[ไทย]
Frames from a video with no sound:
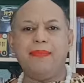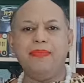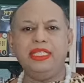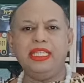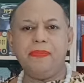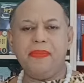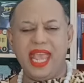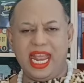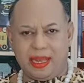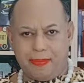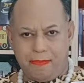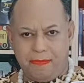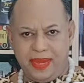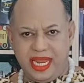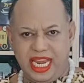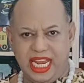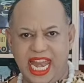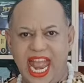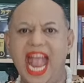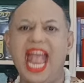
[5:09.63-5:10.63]
31
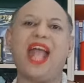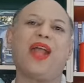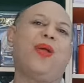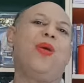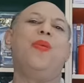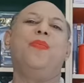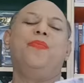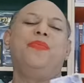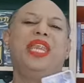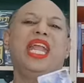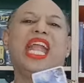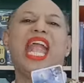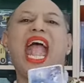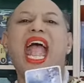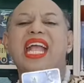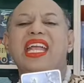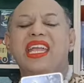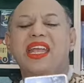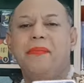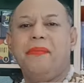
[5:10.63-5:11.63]
มีนาคมนะคะ
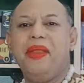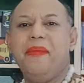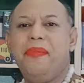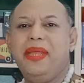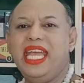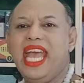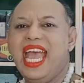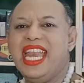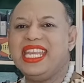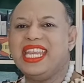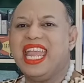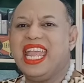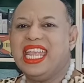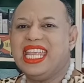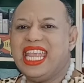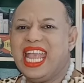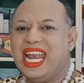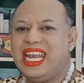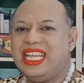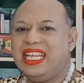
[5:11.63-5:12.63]
เพื่อ
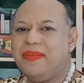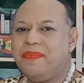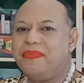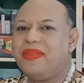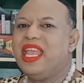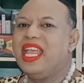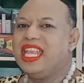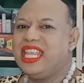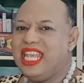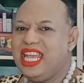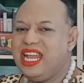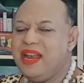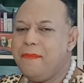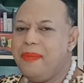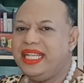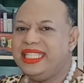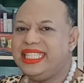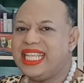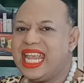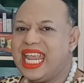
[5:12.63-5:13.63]
นๆอย่าลืมยื่น
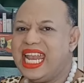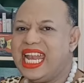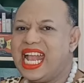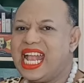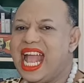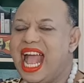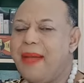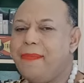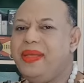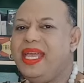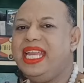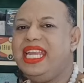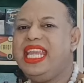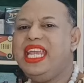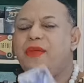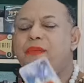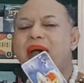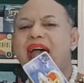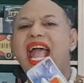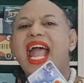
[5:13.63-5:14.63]
ภาษีนะคะ เพื่อ
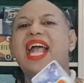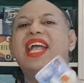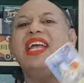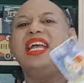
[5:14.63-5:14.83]
ที่ว่า